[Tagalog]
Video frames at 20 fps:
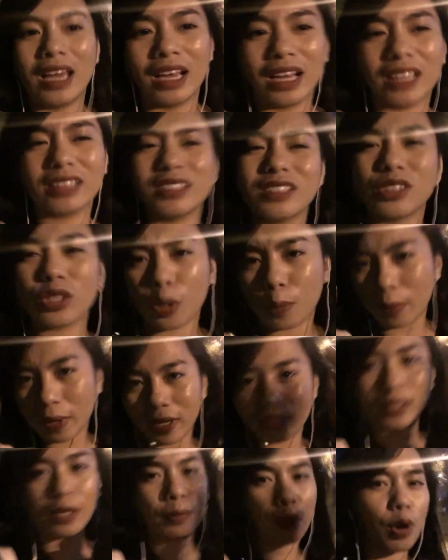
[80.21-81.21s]
Kasi sobrang
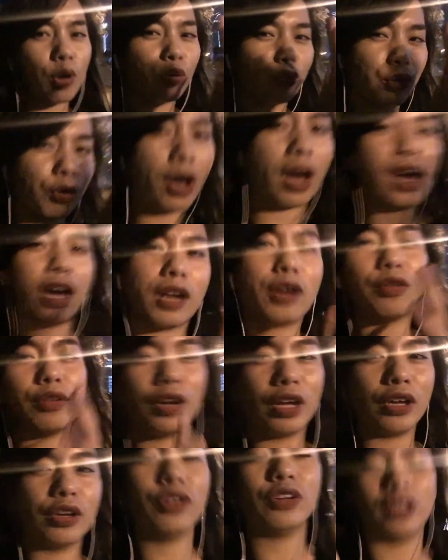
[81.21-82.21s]
sabaw ko nung araw
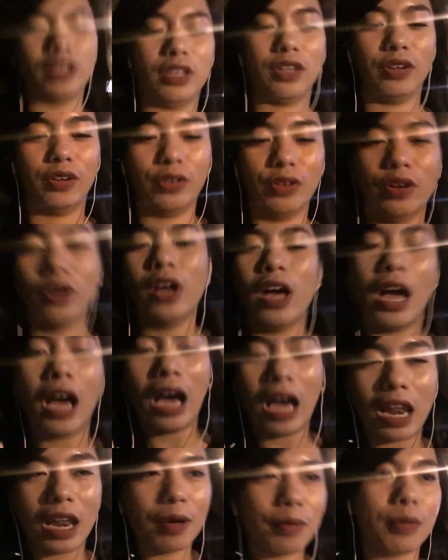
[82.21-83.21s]
na yun eh, no?
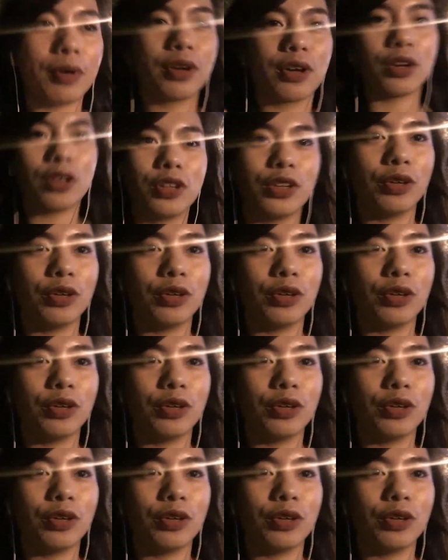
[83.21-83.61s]
Alam mo yun,